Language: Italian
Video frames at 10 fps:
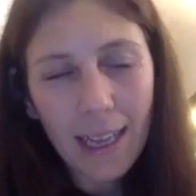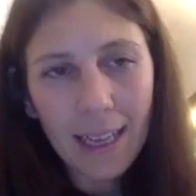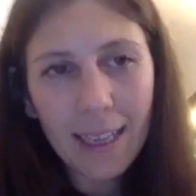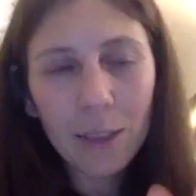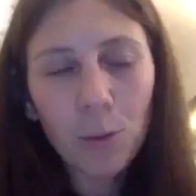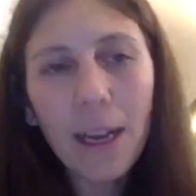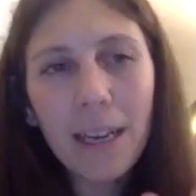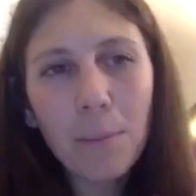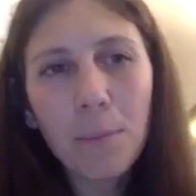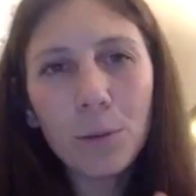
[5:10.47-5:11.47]
graduale
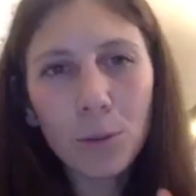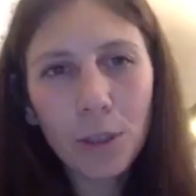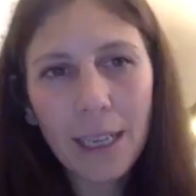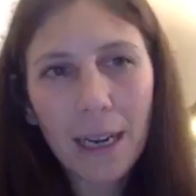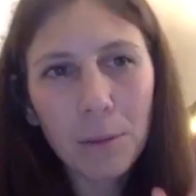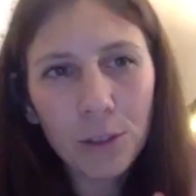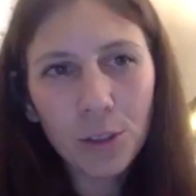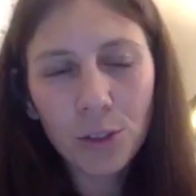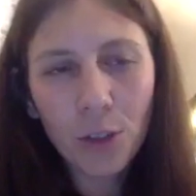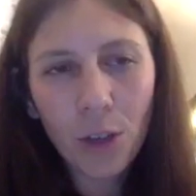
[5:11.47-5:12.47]
al punto che la
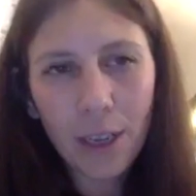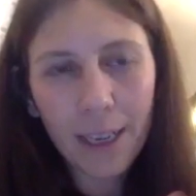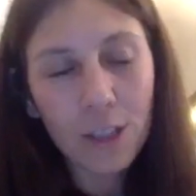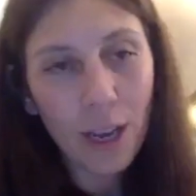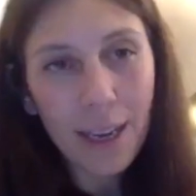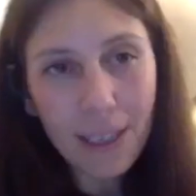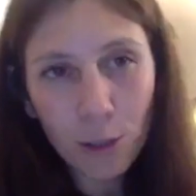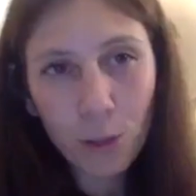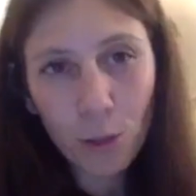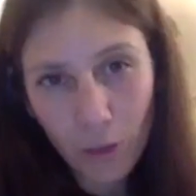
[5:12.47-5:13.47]
Montessori già
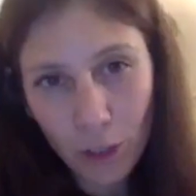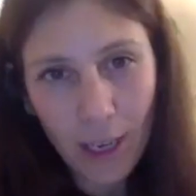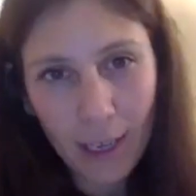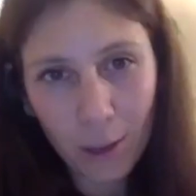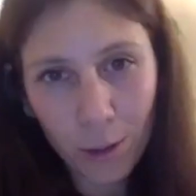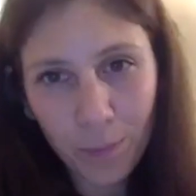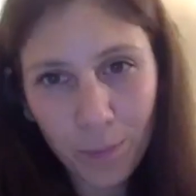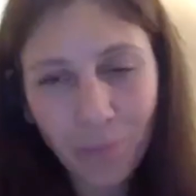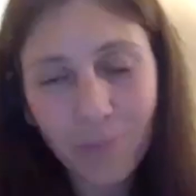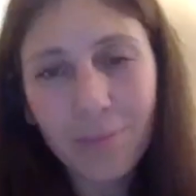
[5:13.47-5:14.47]
inizio Novecento
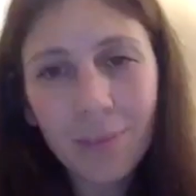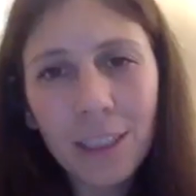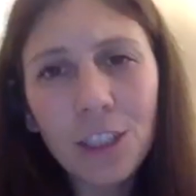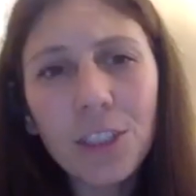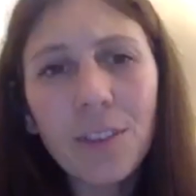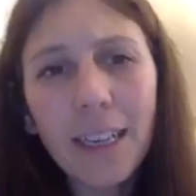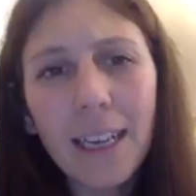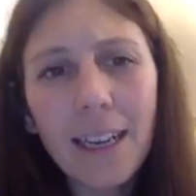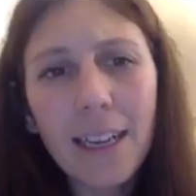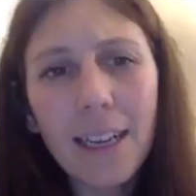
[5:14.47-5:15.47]
diceva che la
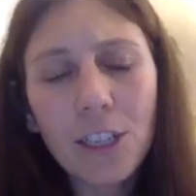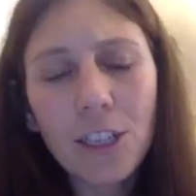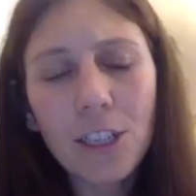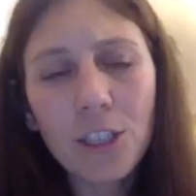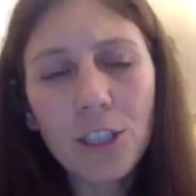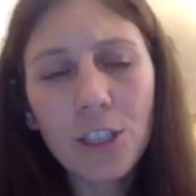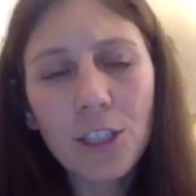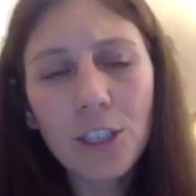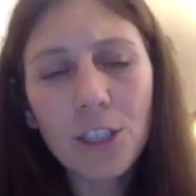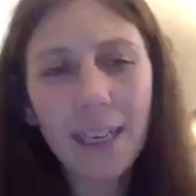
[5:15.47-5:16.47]
nascita dovrebbe
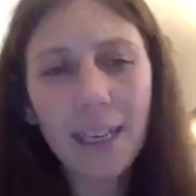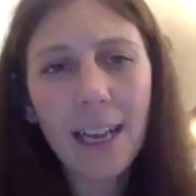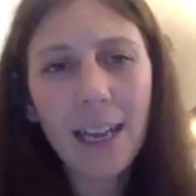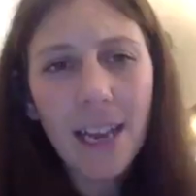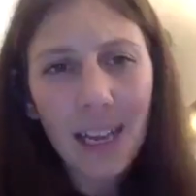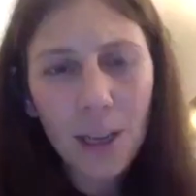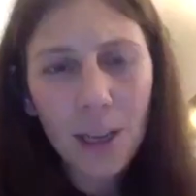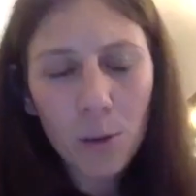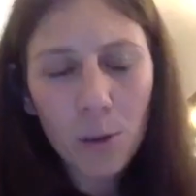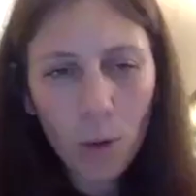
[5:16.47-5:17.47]
avvenire in un luogo
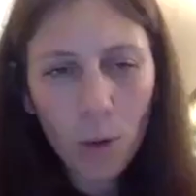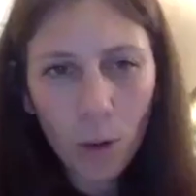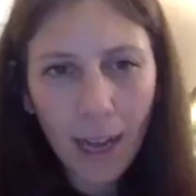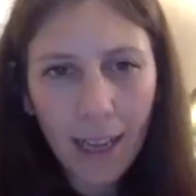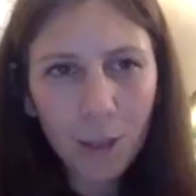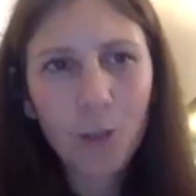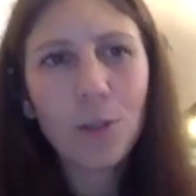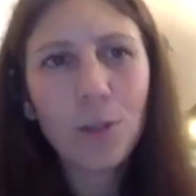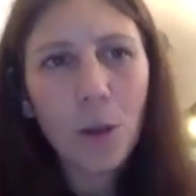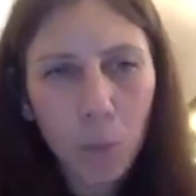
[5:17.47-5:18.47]
caldo,
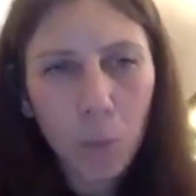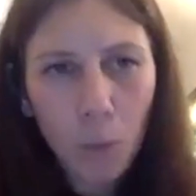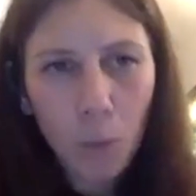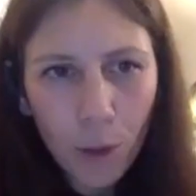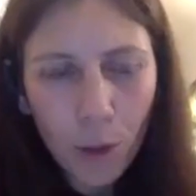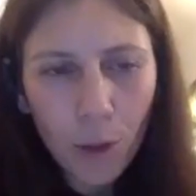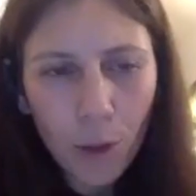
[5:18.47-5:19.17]
buio,